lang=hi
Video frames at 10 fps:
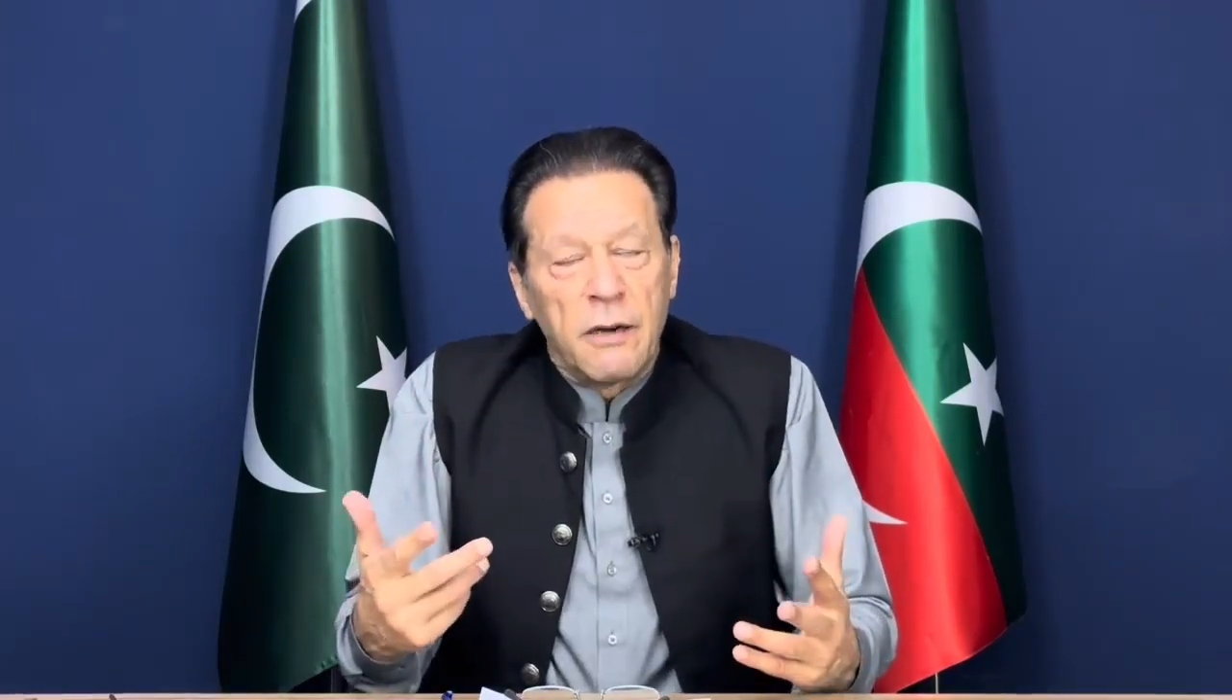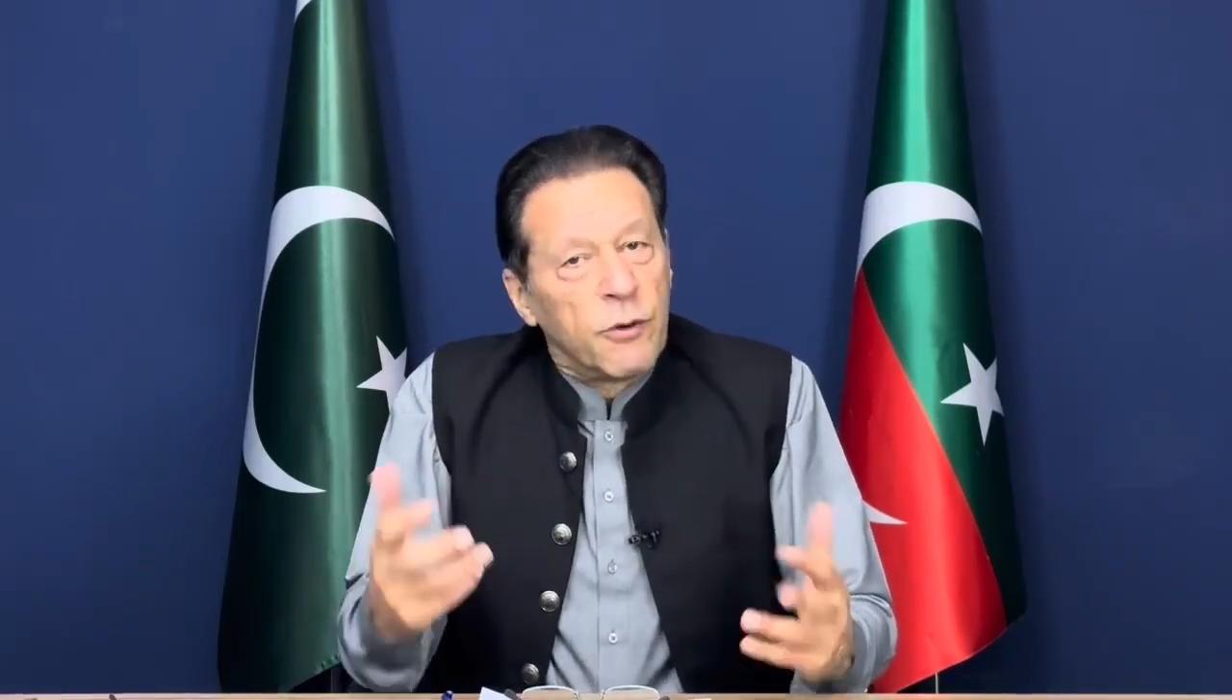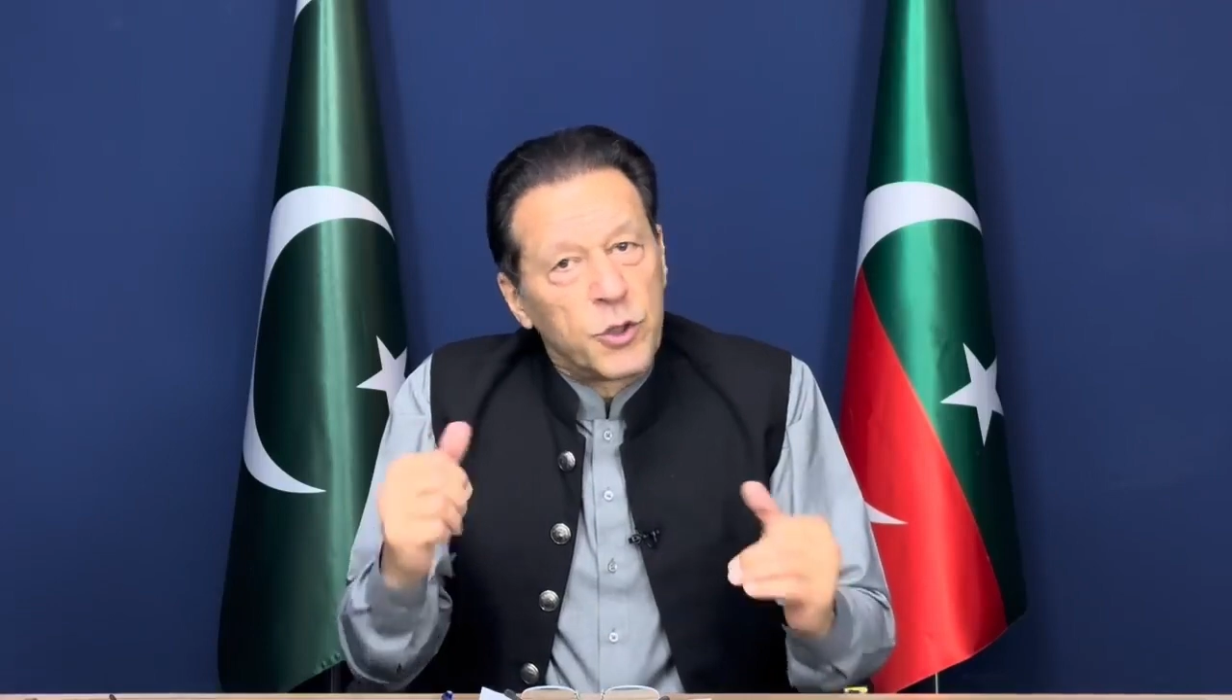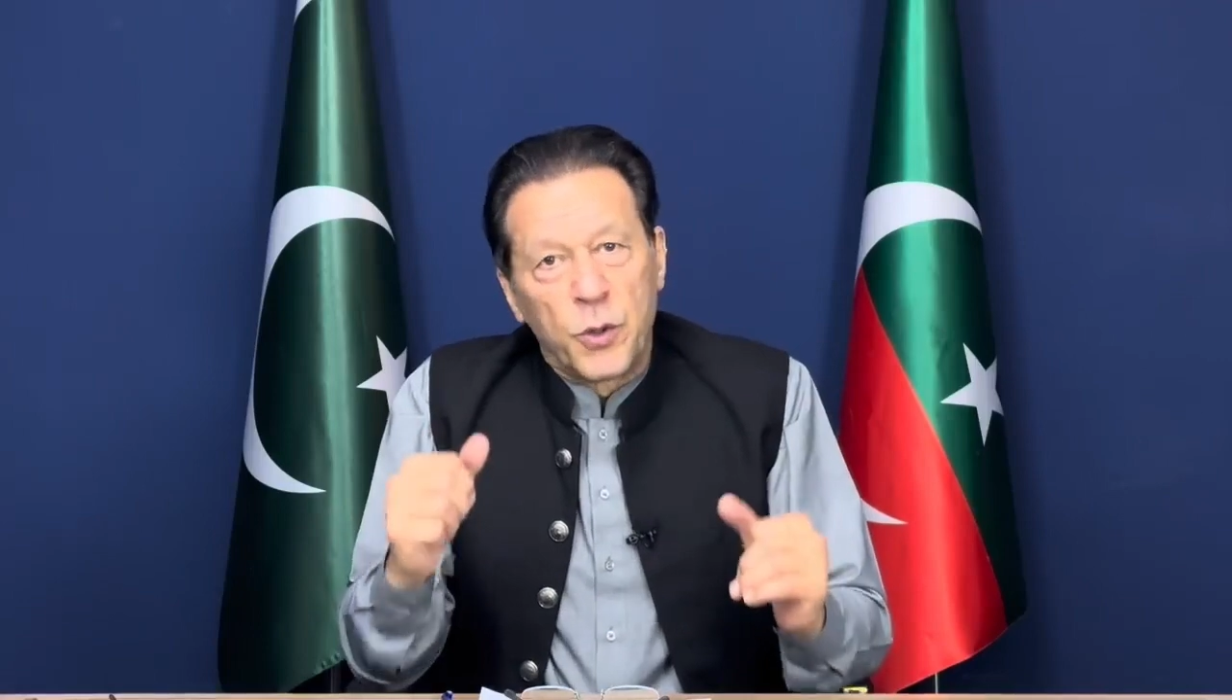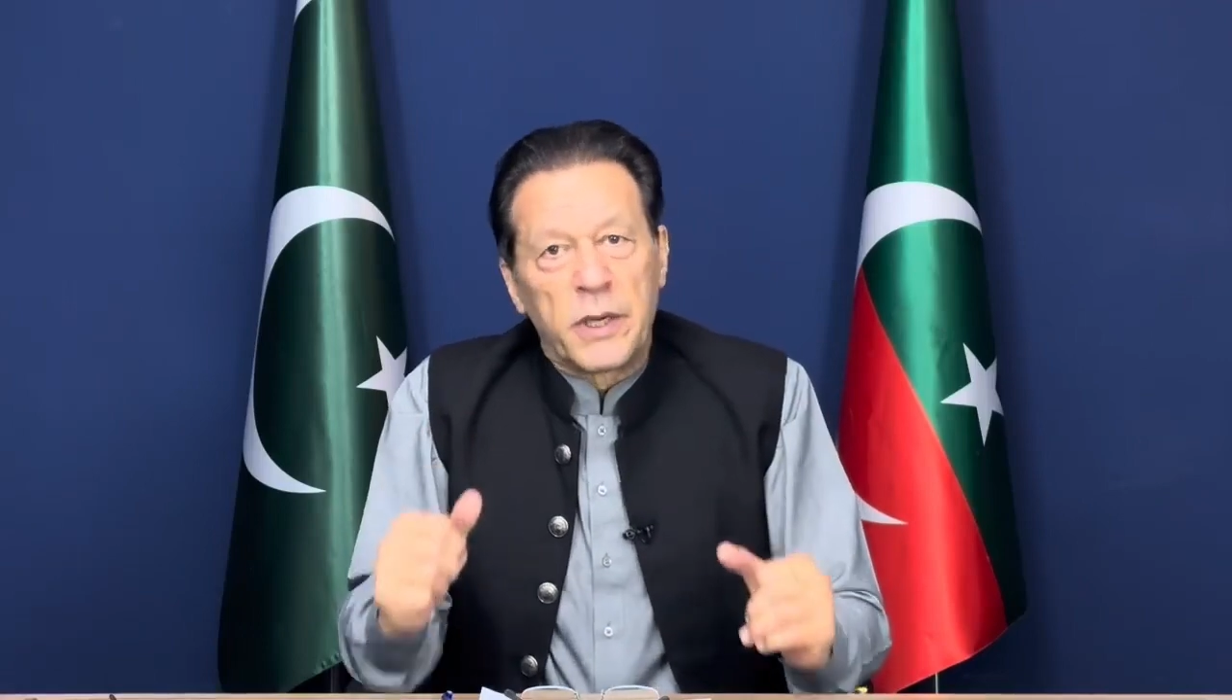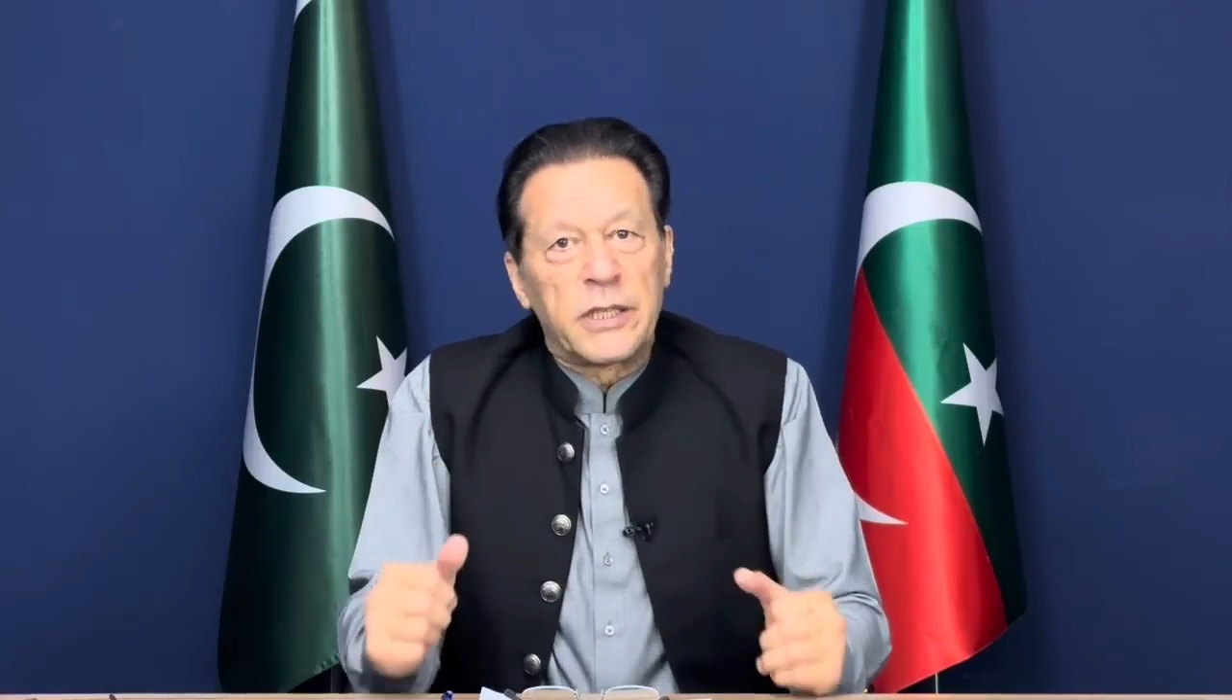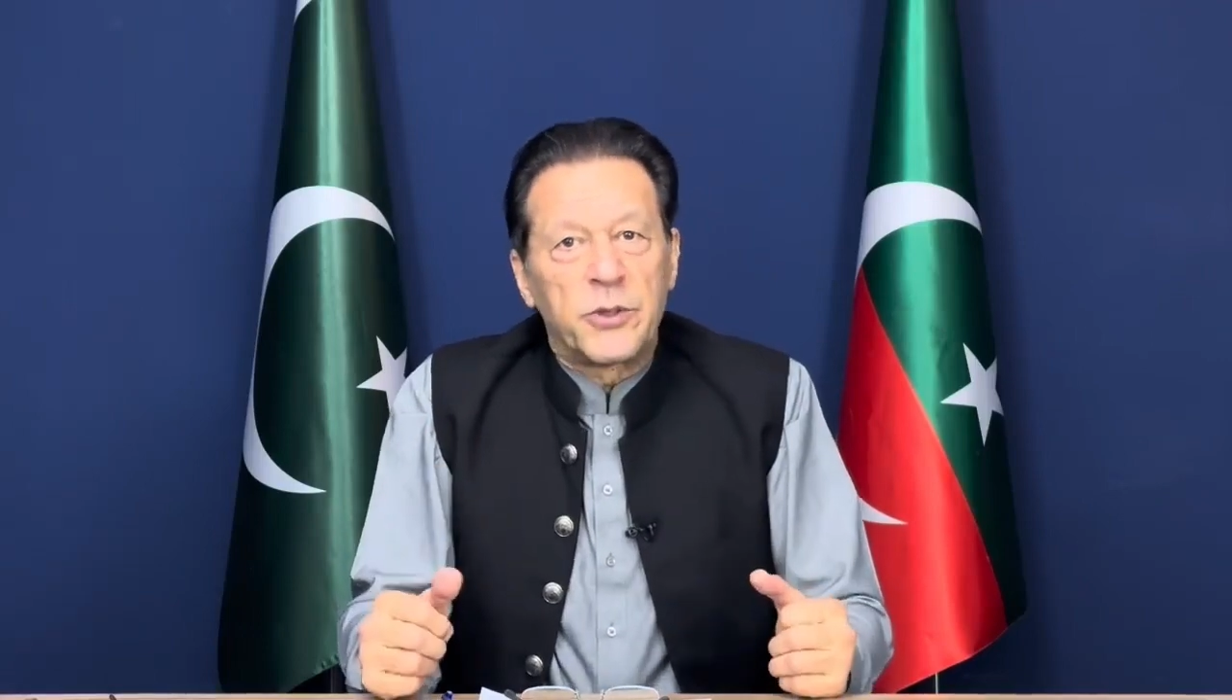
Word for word: वो छोड़ के